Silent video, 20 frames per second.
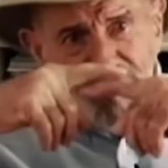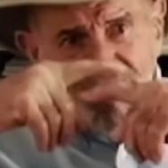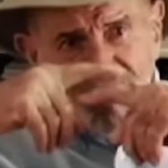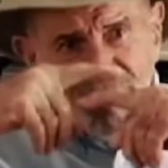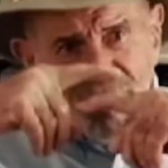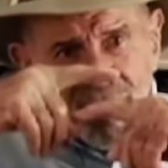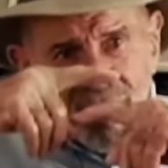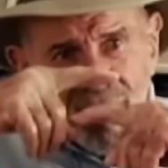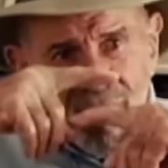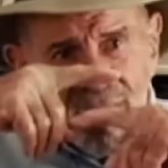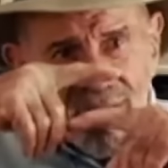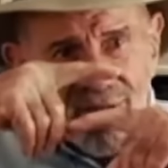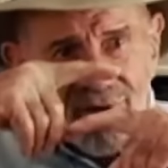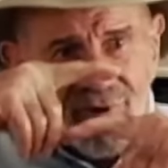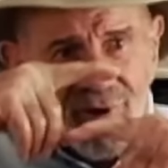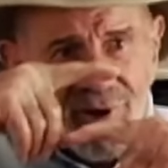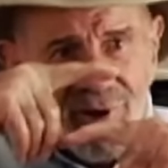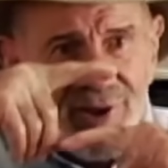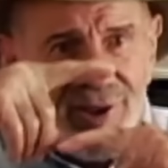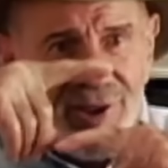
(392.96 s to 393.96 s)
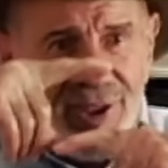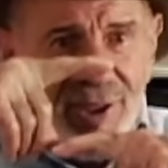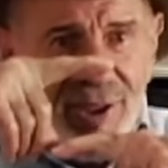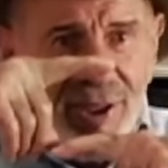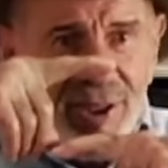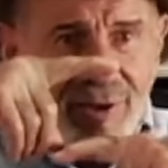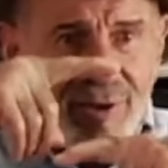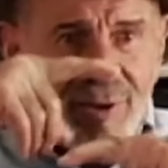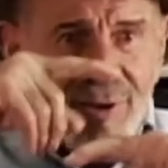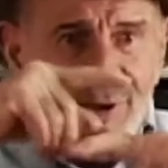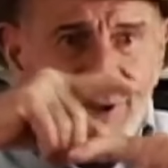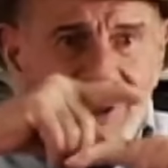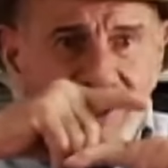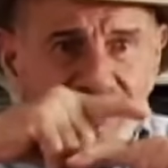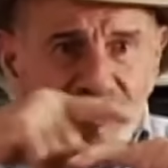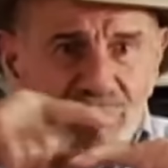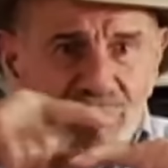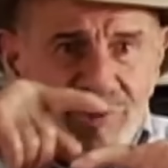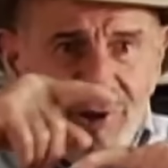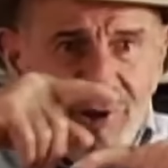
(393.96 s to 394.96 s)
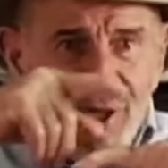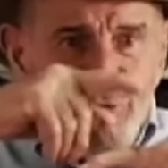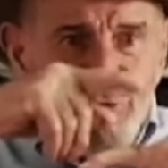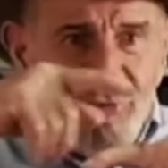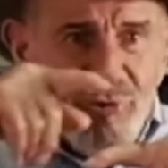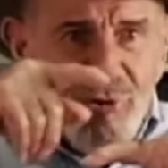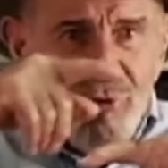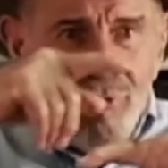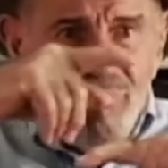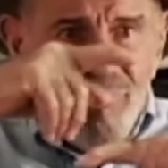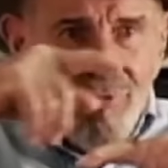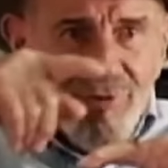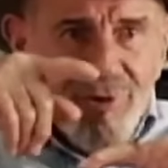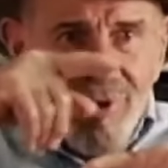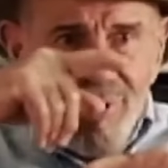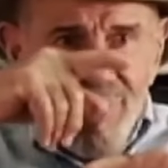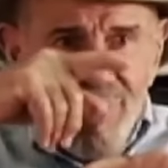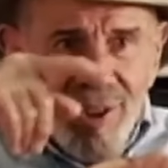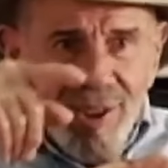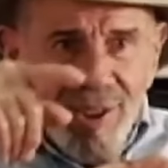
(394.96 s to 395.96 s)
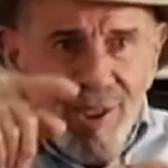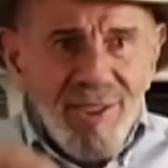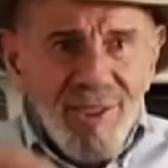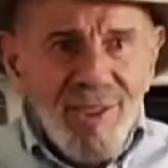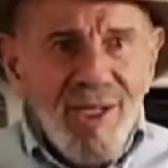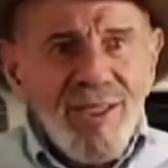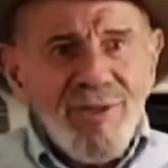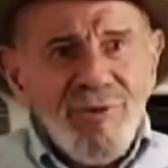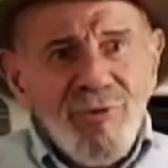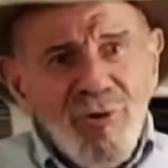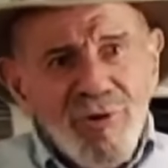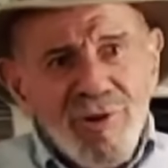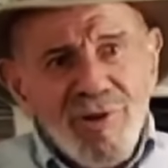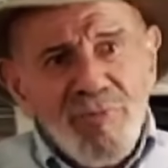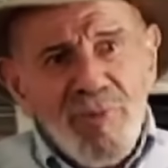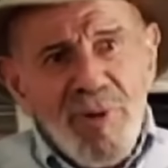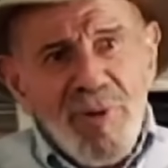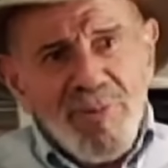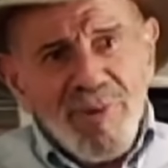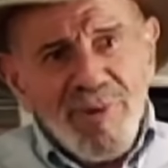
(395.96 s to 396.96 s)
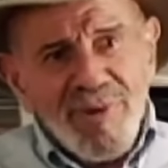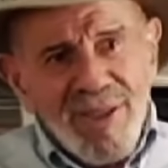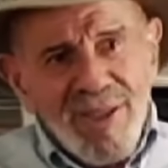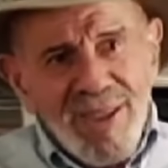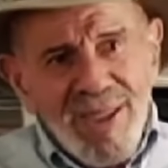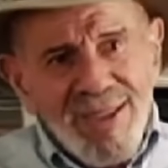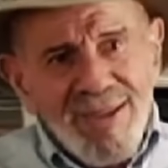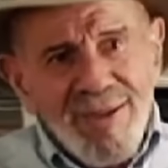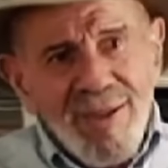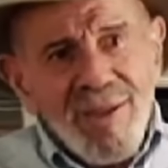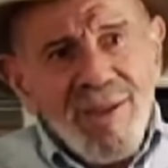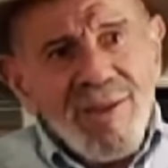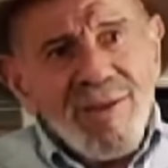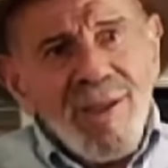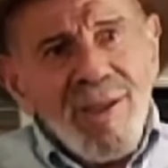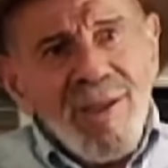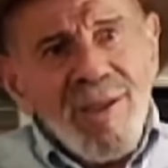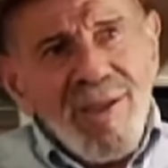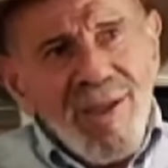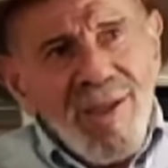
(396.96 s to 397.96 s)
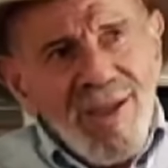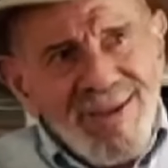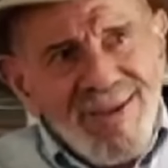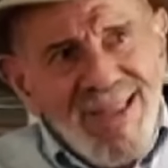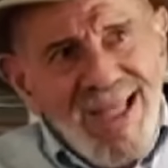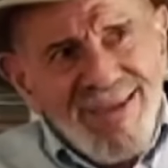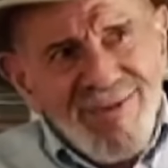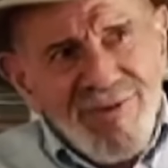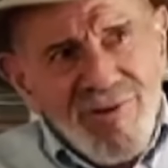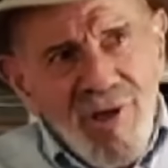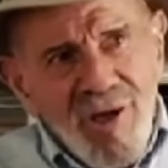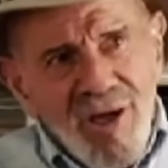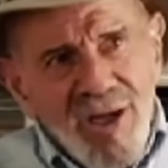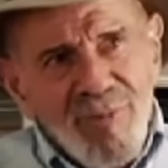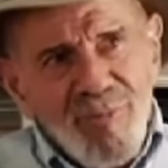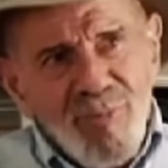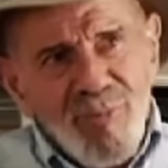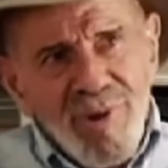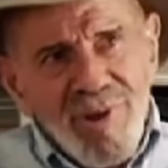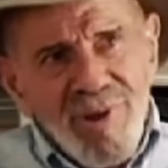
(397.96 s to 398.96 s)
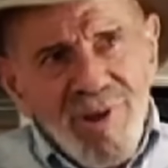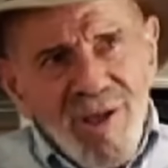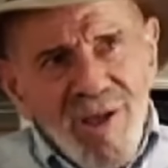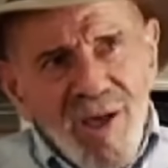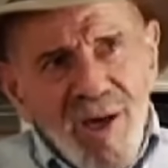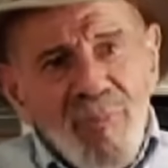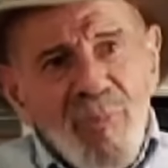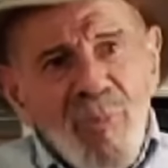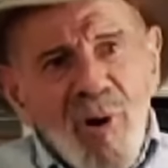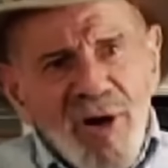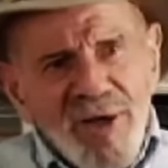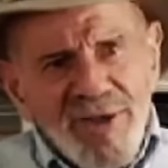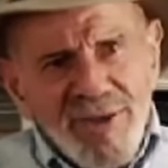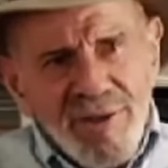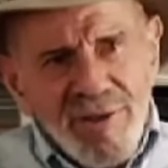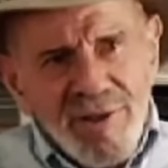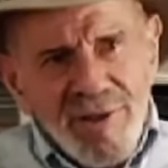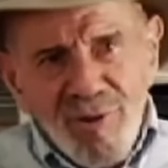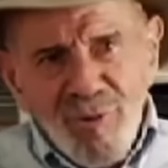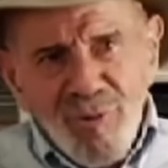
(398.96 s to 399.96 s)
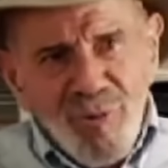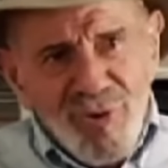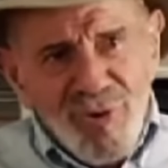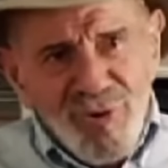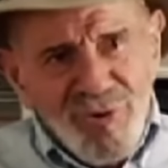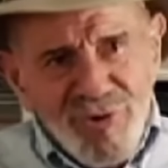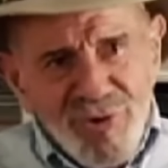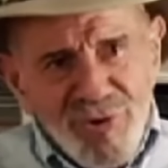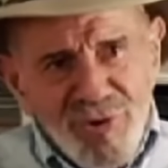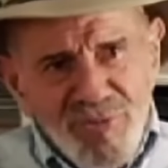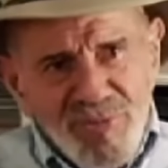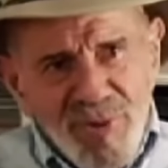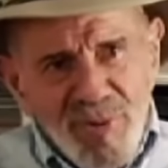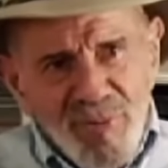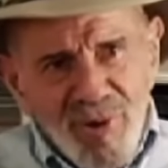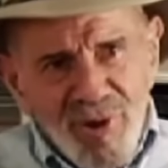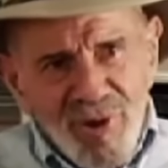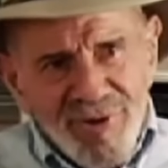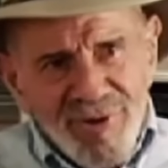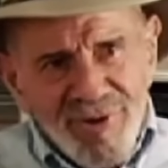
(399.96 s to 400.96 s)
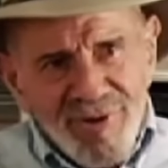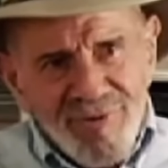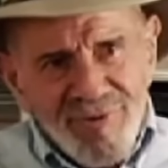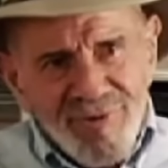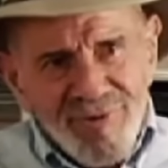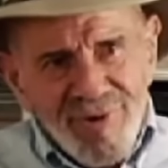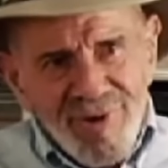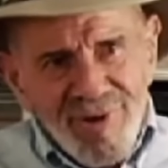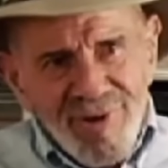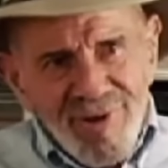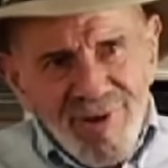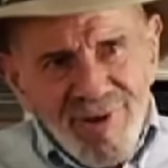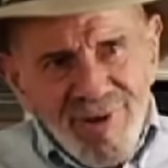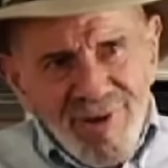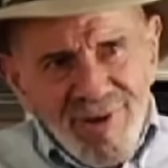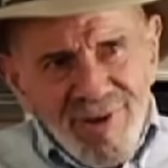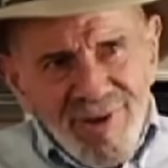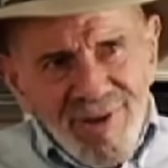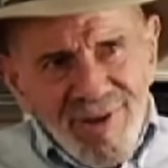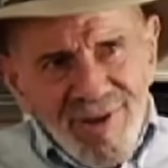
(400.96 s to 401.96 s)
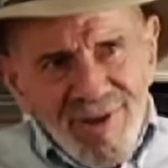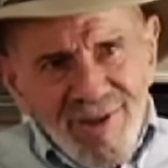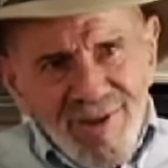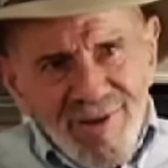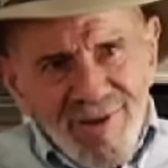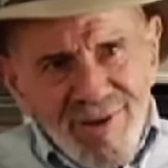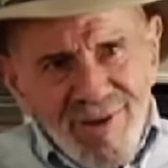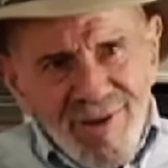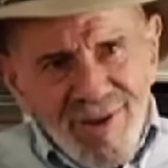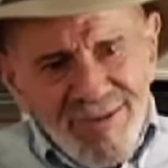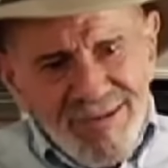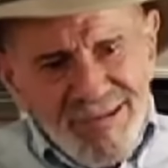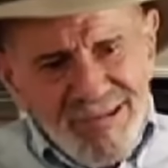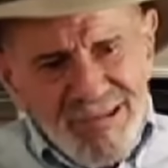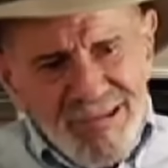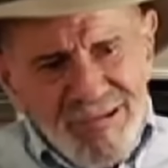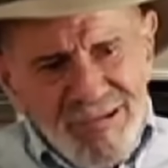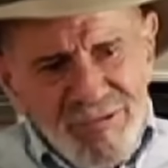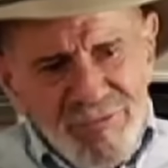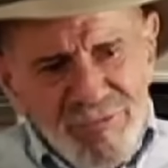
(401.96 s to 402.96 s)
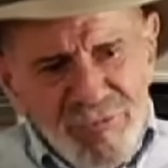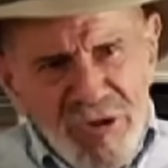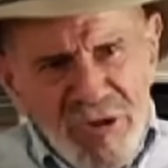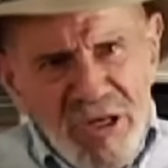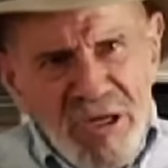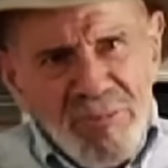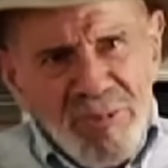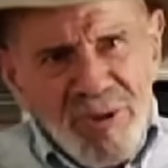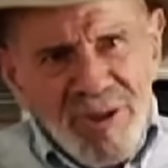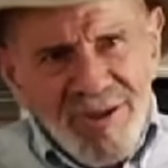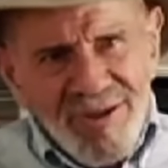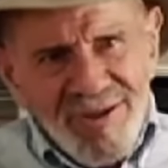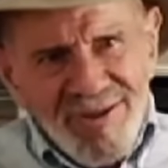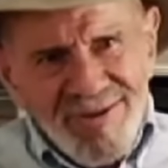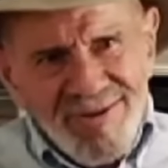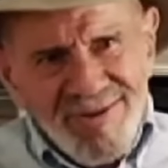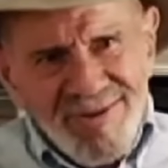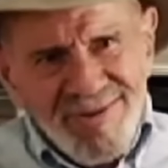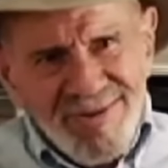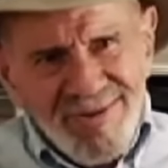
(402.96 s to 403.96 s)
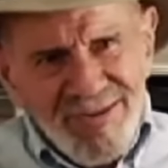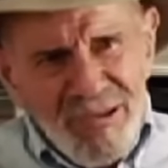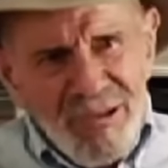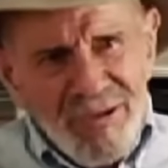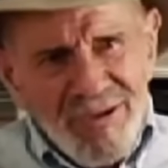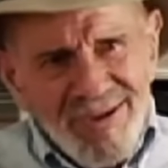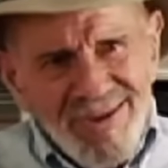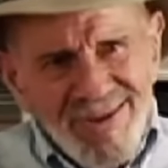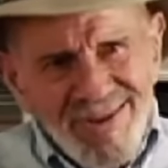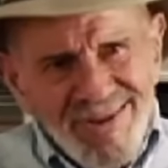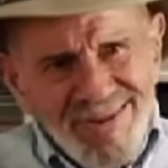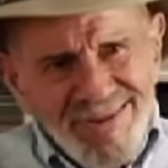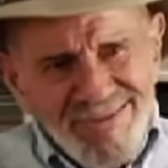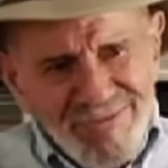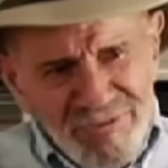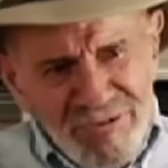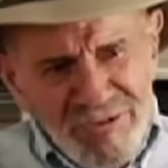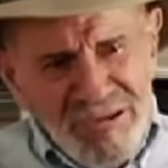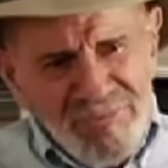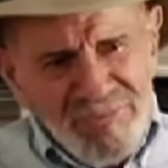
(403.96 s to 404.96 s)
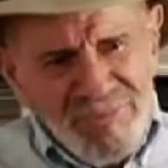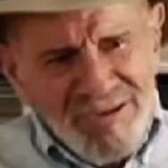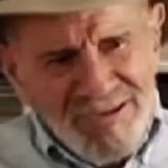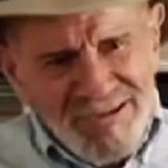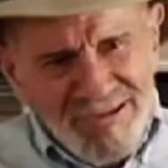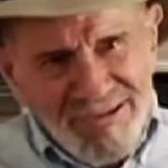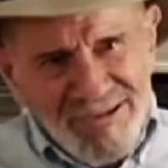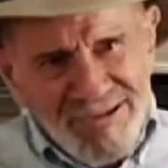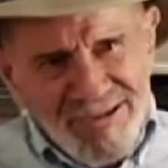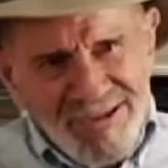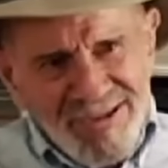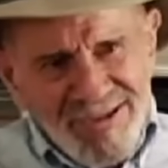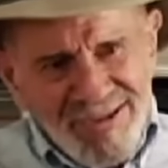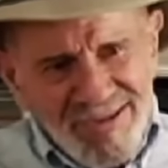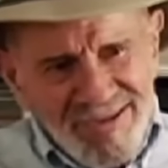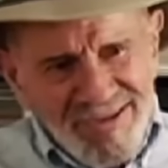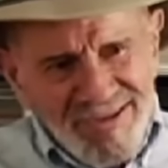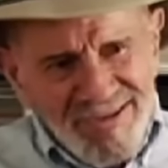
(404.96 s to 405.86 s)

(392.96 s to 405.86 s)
В итоге на банке было несколько линий, которые я нарисовал. Я рассказал о своей идее владельцам магазинов и супермаркетов. Мне отвечали, «Ну, ты мечтатель! Ты фантазер!